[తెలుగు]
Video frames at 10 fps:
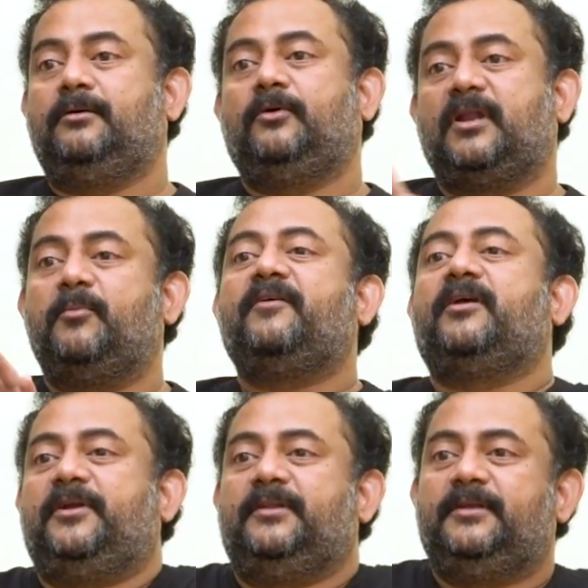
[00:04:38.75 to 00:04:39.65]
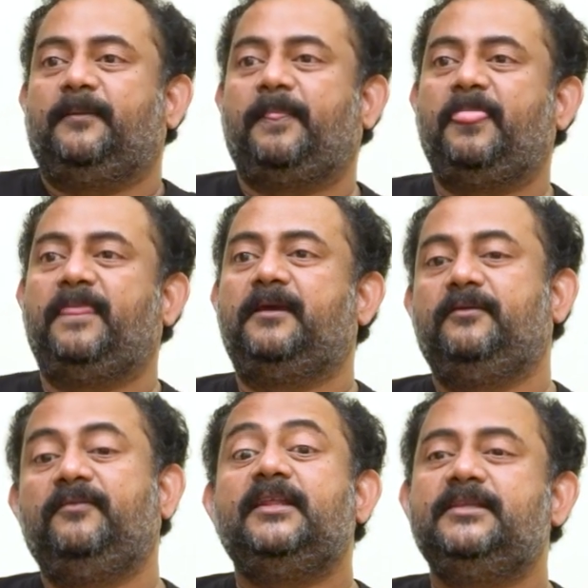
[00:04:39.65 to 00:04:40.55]
ఒక నమ్మకం ఏర్పడింది
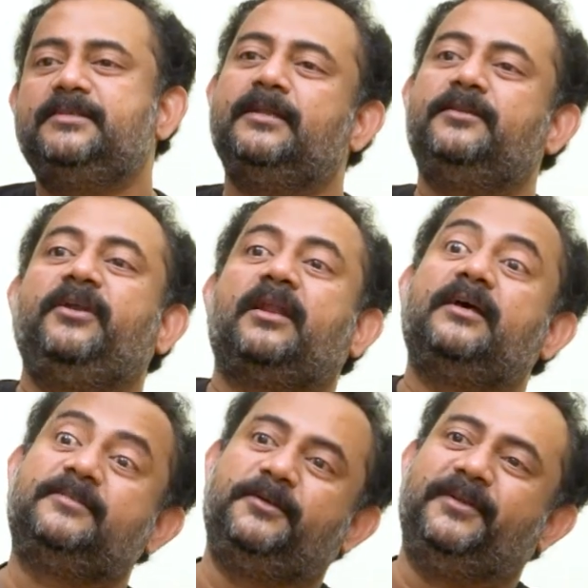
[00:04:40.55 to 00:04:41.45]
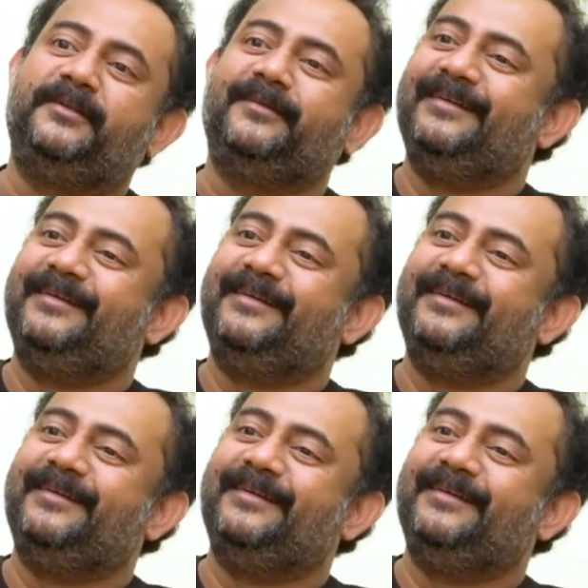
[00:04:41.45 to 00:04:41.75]
వీడిని తీసుకెళ్తే వీడు రాస్తాడు అని